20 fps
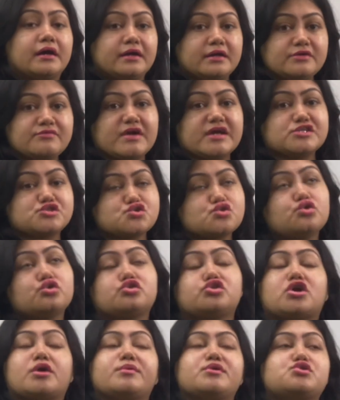রিভাইজ
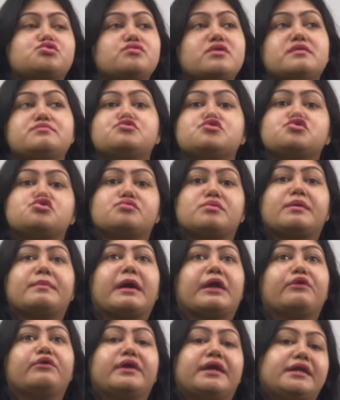করতে হবে টুয়েলভ যদি তোমার
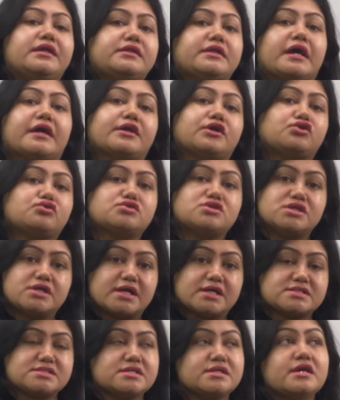ভালো রেডি থাকে তো ঠিক
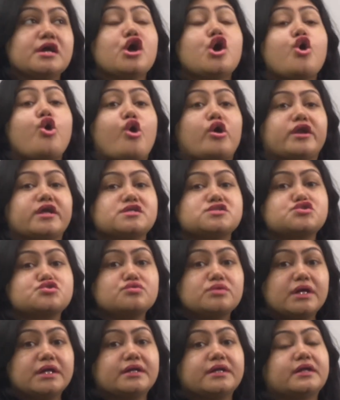আছে অনেক
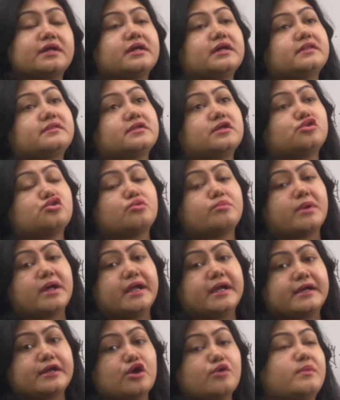স্টুডেন্টের ক্ষেত্রে তোমরা
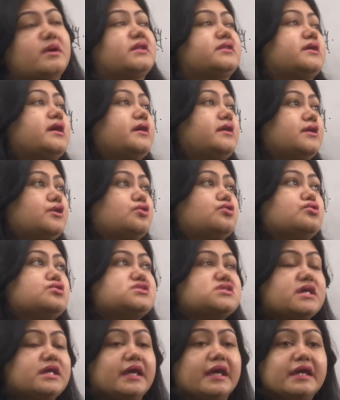এটাও মাথায় রেখো
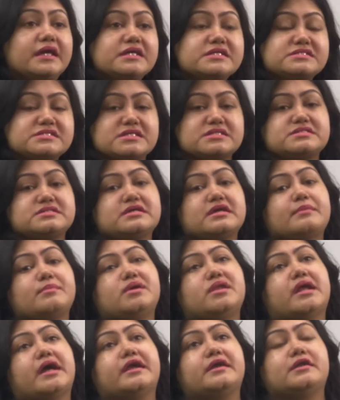যে এইচএসে
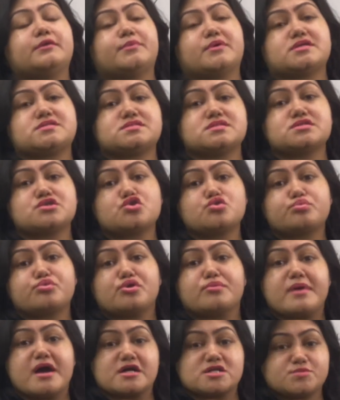আমি নাইনটি পার্সেন্টের
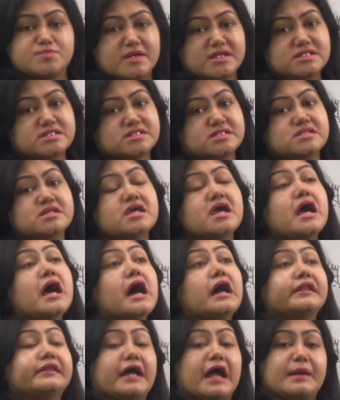উপর মার্কস পাচ্ছি
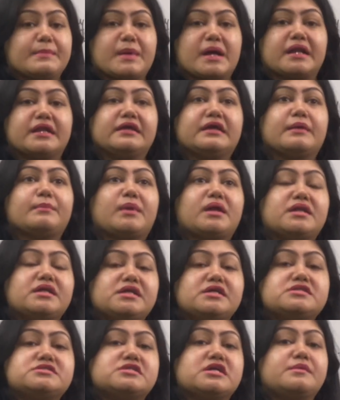তার মানেই আমার
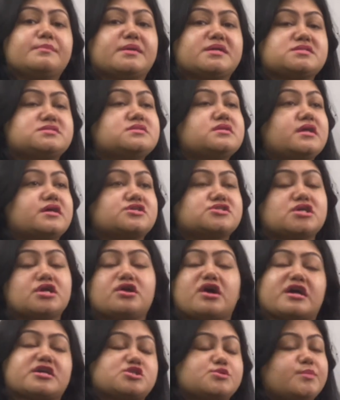নিট জেন পাস সিলেকশন
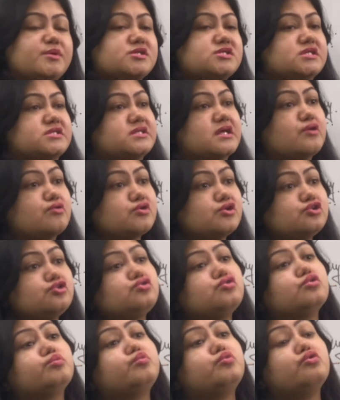আসবে সেটাও
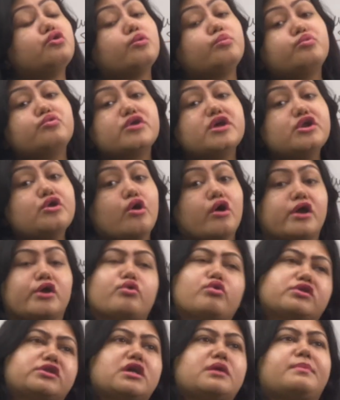কিন্তু পুরোপুরি নয়
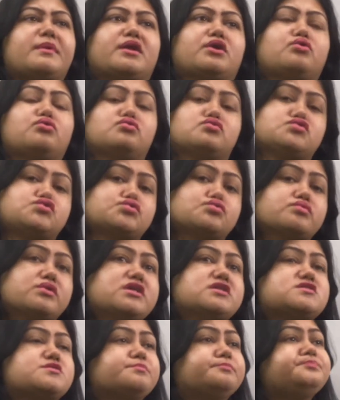হতেই পারে কোনো
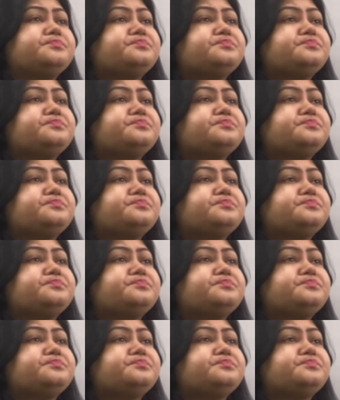স্টুডেন্টস